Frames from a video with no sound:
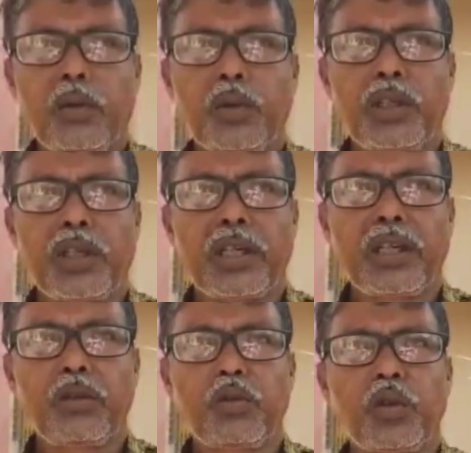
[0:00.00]
ওদের
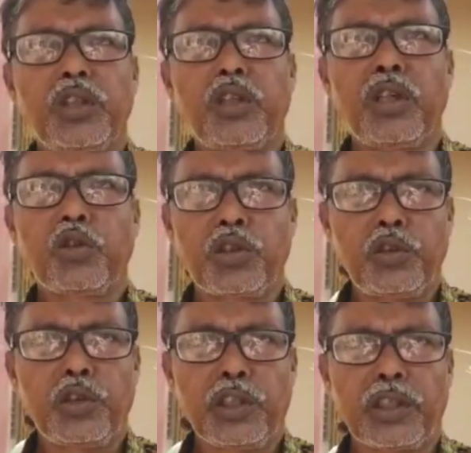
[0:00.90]
এখানে দুটো তিনটে
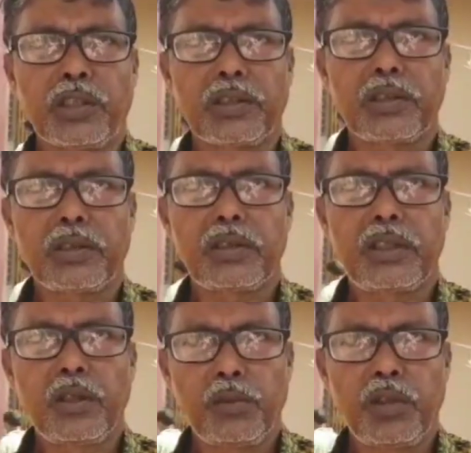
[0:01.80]
গোষ্ঠী হয়ে গেছে
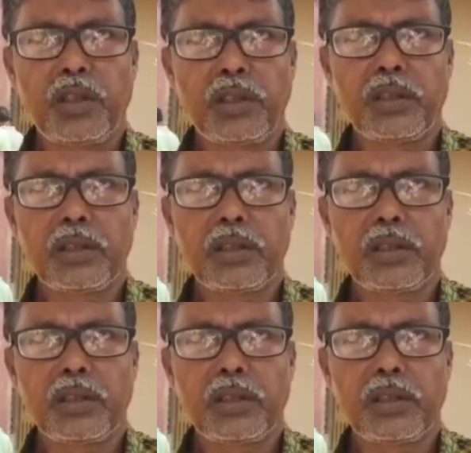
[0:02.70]
তৃণমূলেরই